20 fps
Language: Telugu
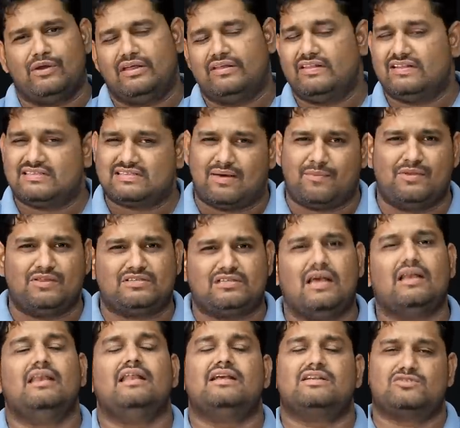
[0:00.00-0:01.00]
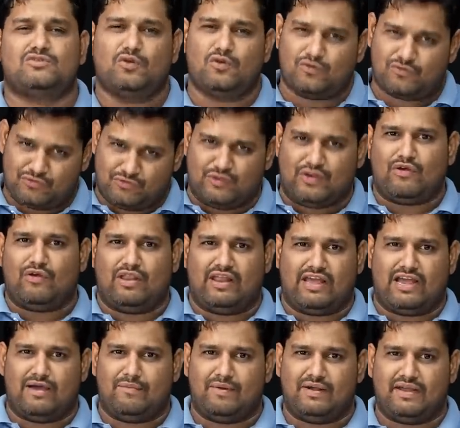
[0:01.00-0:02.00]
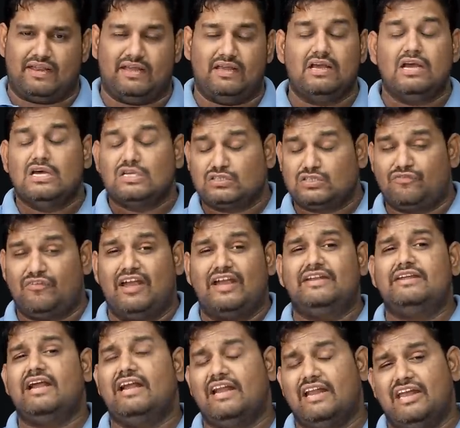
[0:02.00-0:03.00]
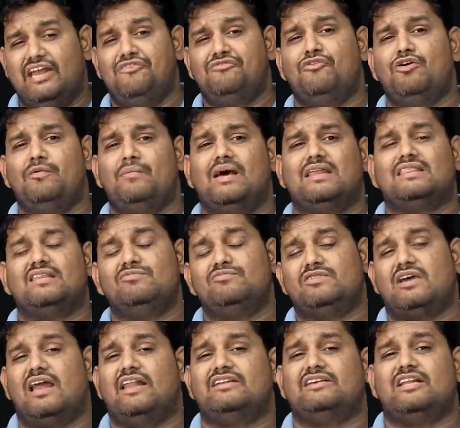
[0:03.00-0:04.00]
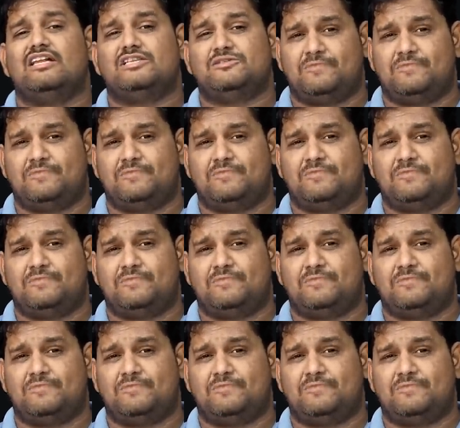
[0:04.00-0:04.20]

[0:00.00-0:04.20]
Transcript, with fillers: కొన్ని దీనికి సంబంధించిన లీక్స్ కూడా వస్తూనే ఉన్నాయి కాబట్టి సో వెయిట్ చేయండి ఈ ఫోన్ మాత్రం చాలా చాలా